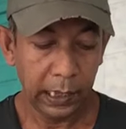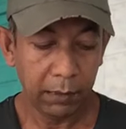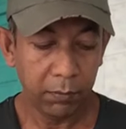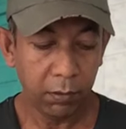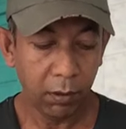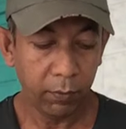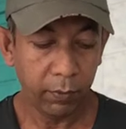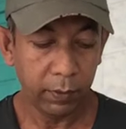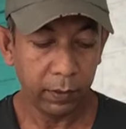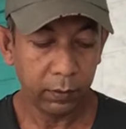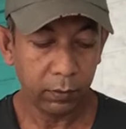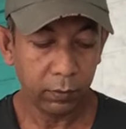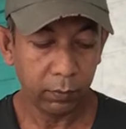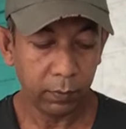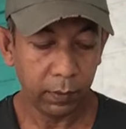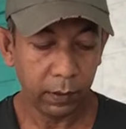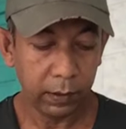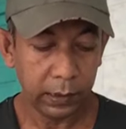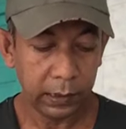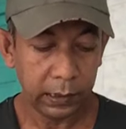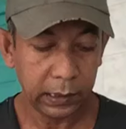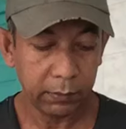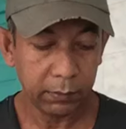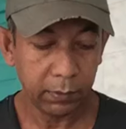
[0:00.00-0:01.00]
এভাবে তোমরা
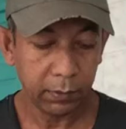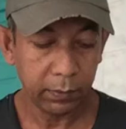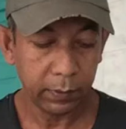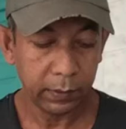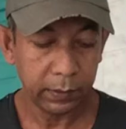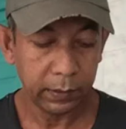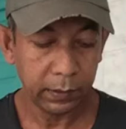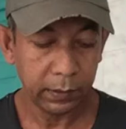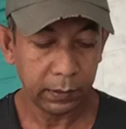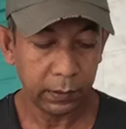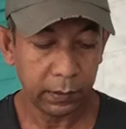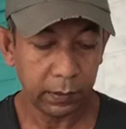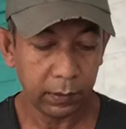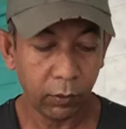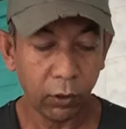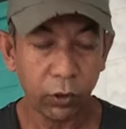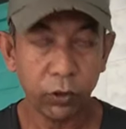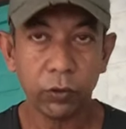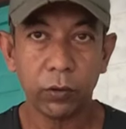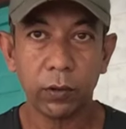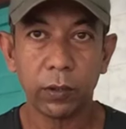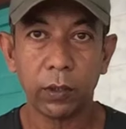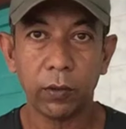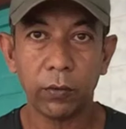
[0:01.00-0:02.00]
দেখতে পাবে যে
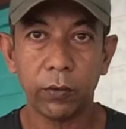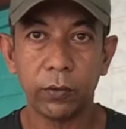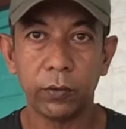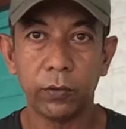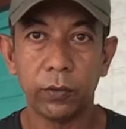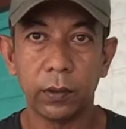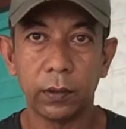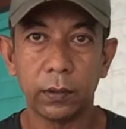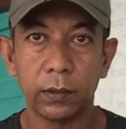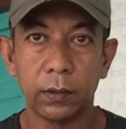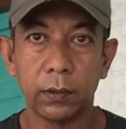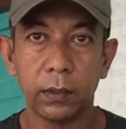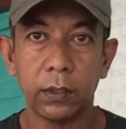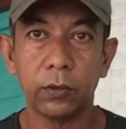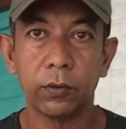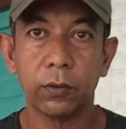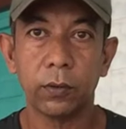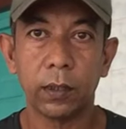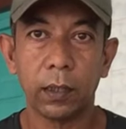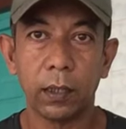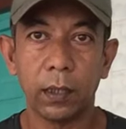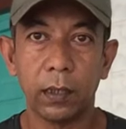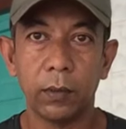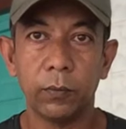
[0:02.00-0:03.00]
নয়শো টাকা উইড্রো আছে
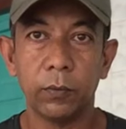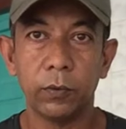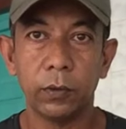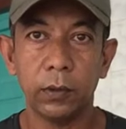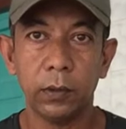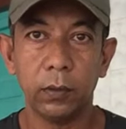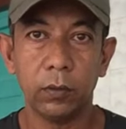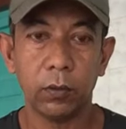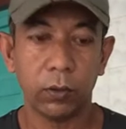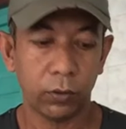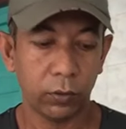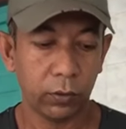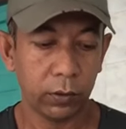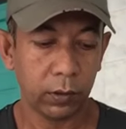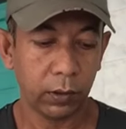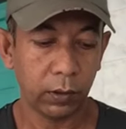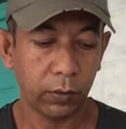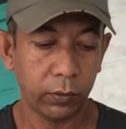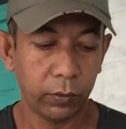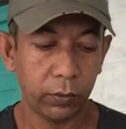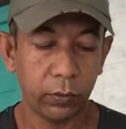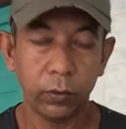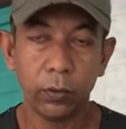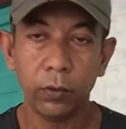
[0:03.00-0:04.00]
তিনশো টাকা ডিপোজিট নয়শো
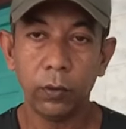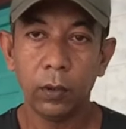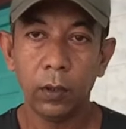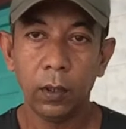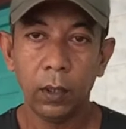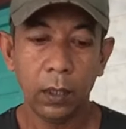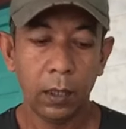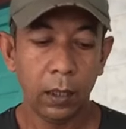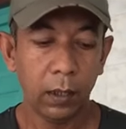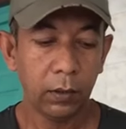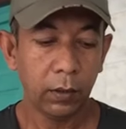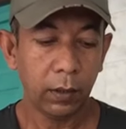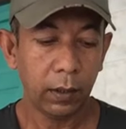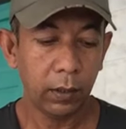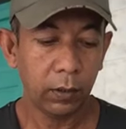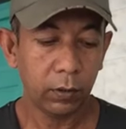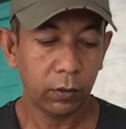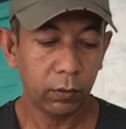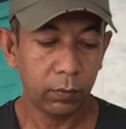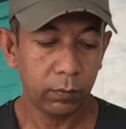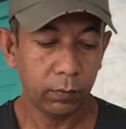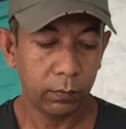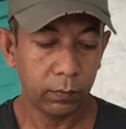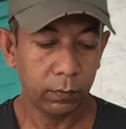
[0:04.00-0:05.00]
টাকা উইড্রো
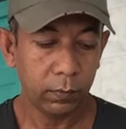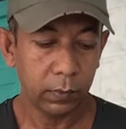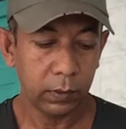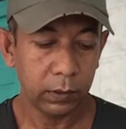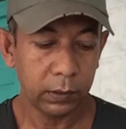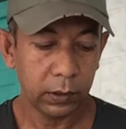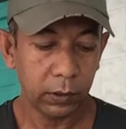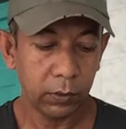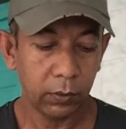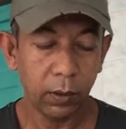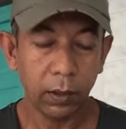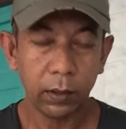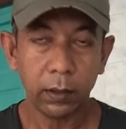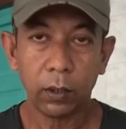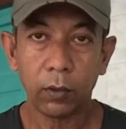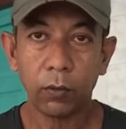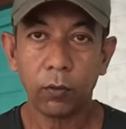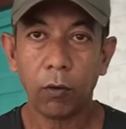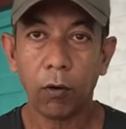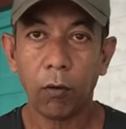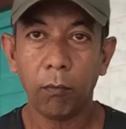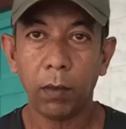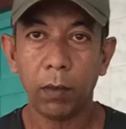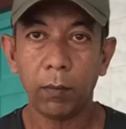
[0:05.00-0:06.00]
এরকম যেগুলো আর কি
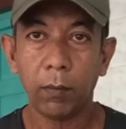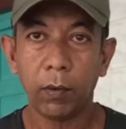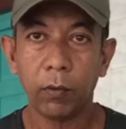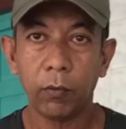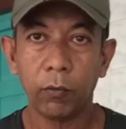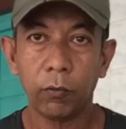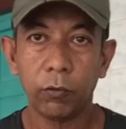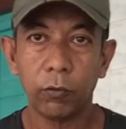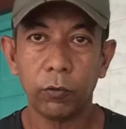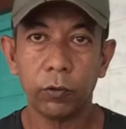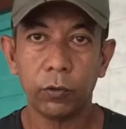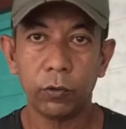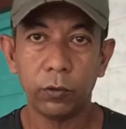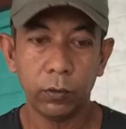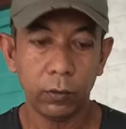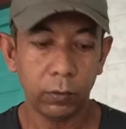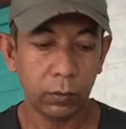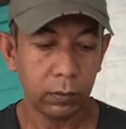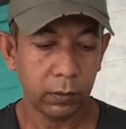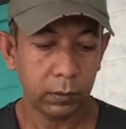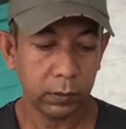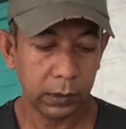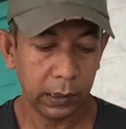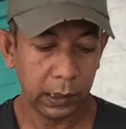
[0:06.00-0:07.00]
কম অ্যামাউন্ট উইড্রো
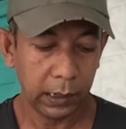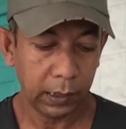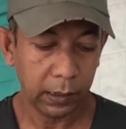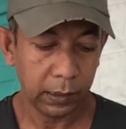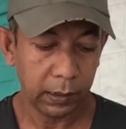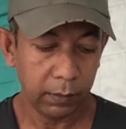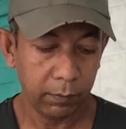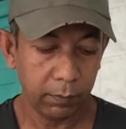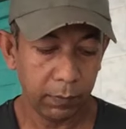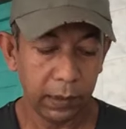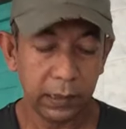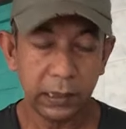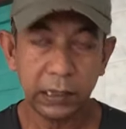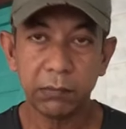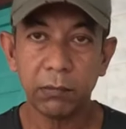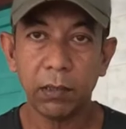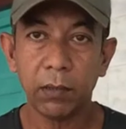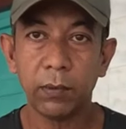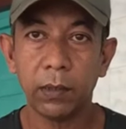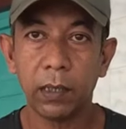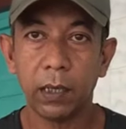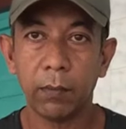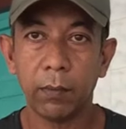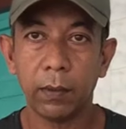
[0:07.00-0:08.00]
সেখানে
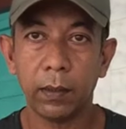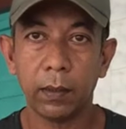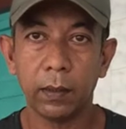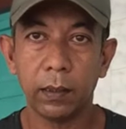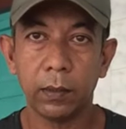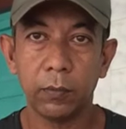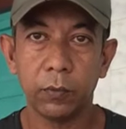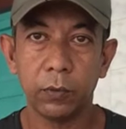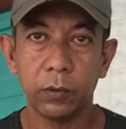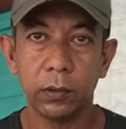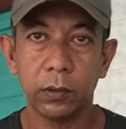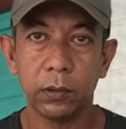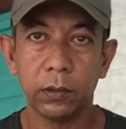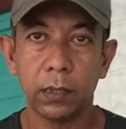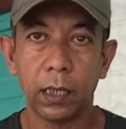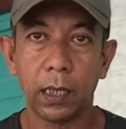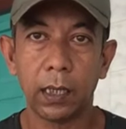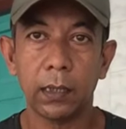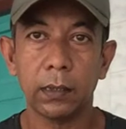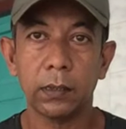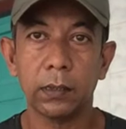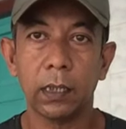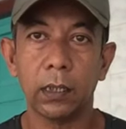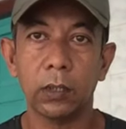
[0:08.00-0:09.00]
ম্যাক্সিমামই আমার ডিপোজিট
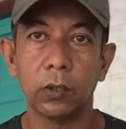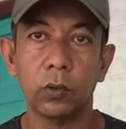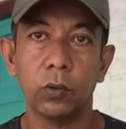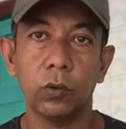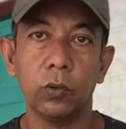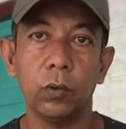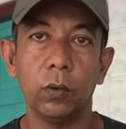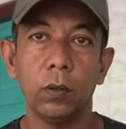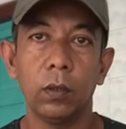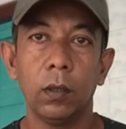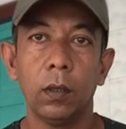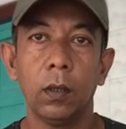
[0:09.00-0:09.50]
থাকে চারশো